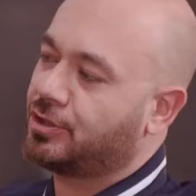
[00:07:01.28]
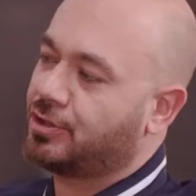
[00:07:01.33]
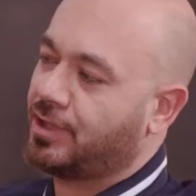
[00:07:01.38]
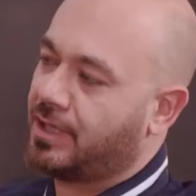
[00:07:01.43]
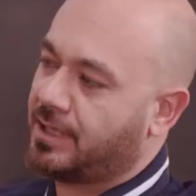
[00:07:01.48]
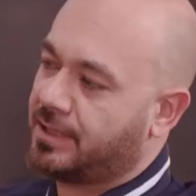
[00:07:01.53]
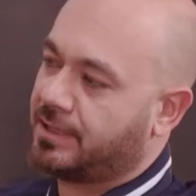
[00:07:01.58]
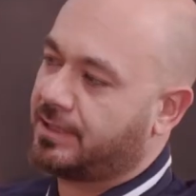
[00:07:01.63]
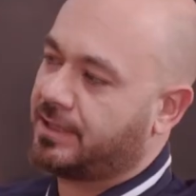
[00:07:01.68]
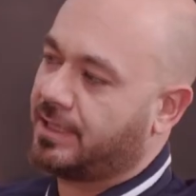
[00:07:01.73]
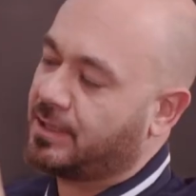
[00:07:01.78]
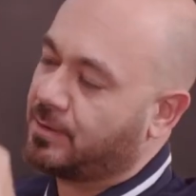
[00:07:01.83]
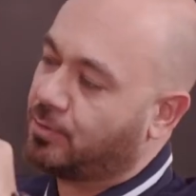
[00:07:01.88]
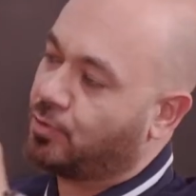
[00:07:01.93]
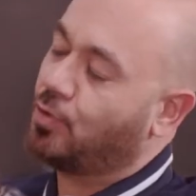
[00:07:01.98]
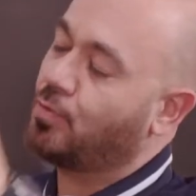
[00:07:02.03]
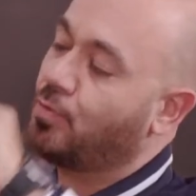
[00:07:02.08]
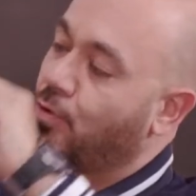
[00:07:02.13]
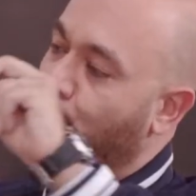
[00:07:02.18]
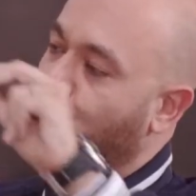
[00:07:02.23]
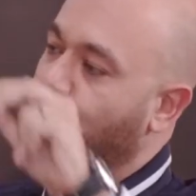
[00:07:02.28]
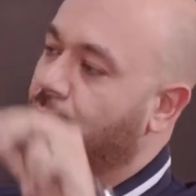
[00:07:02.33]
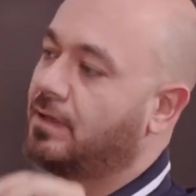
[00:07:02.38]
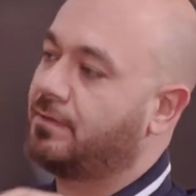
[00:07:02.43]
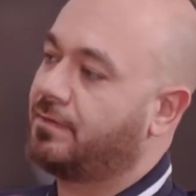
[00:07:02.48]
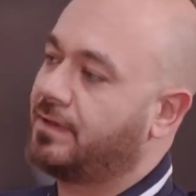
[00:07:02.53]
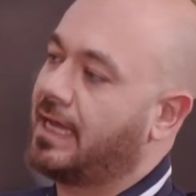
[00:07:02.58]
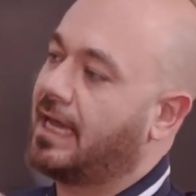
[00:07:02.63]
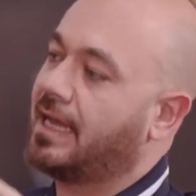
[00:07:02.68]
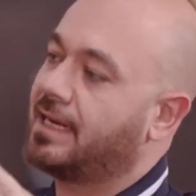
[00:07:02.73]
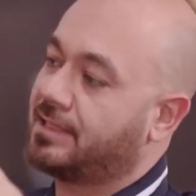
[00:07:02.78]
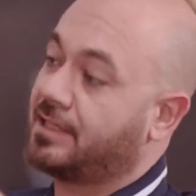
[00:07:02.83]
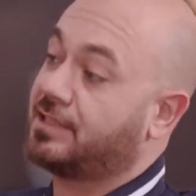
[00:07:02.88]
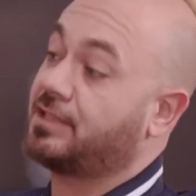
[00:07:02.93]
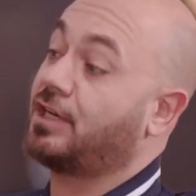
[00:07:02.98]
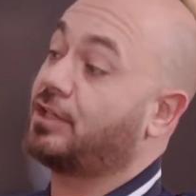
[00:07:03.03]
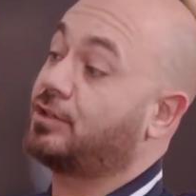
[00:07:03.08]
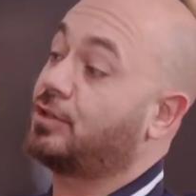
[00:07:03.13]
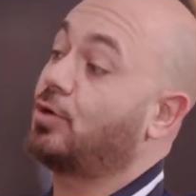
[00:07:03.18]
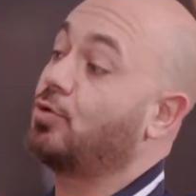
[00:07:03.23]
الشخص لازم تكون موجوده فيه على
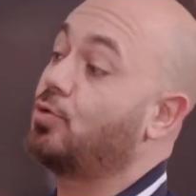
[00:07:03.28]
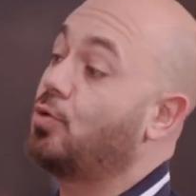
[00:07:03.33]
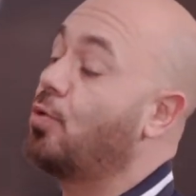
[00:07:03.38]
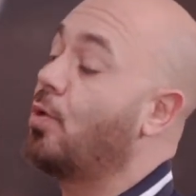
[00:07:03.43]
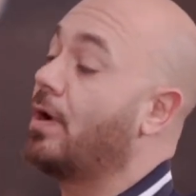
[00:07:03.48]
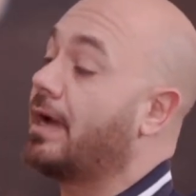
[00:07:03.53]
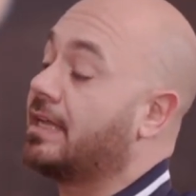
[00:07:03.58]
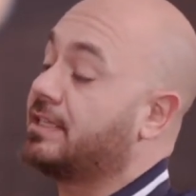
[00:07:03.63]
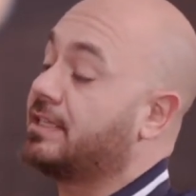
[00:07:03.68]
اساس يختاروه هو